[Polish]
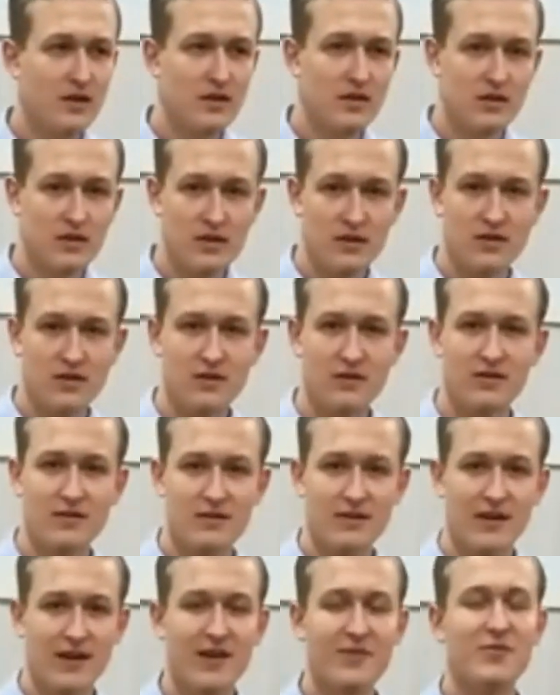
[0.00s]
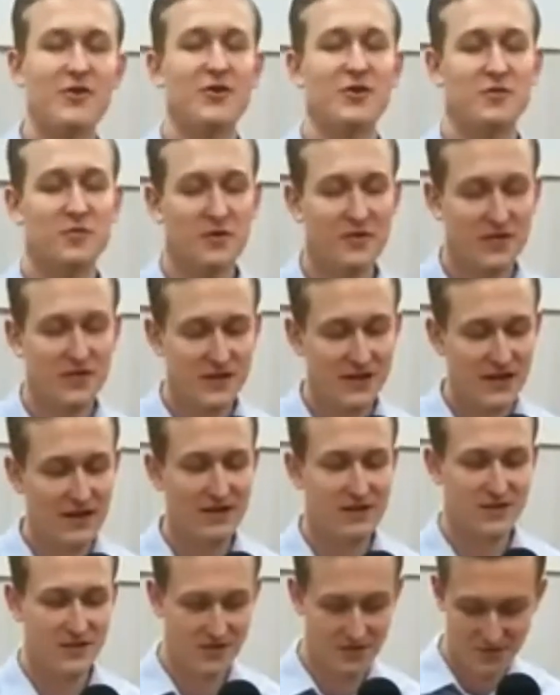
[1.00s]
i najlepiej
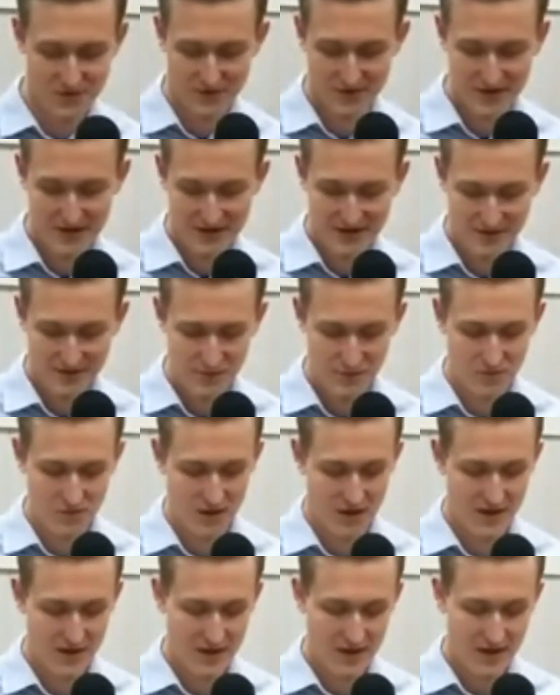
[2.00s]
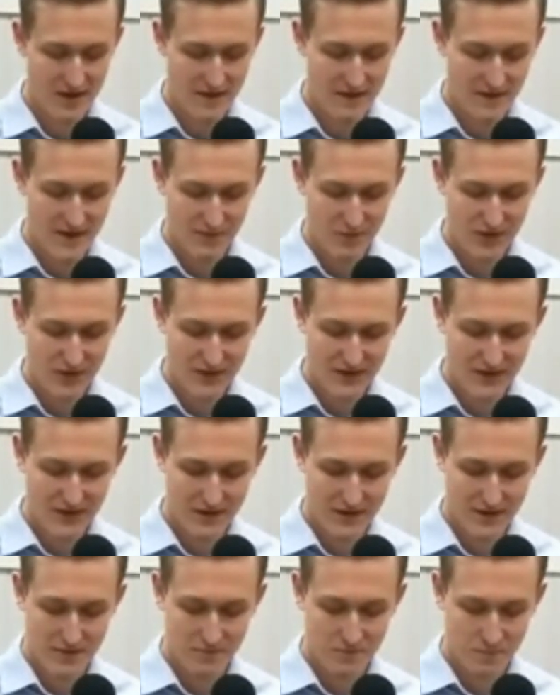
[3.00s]
odpowiedzieli sobie od razu na
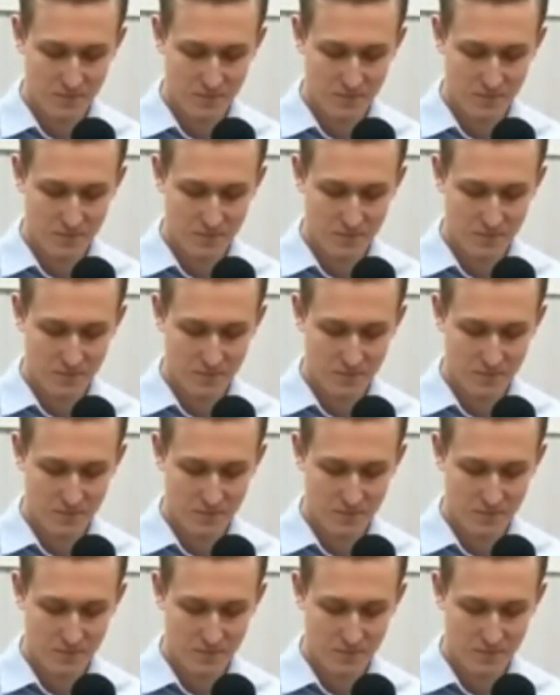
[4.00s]
pytanie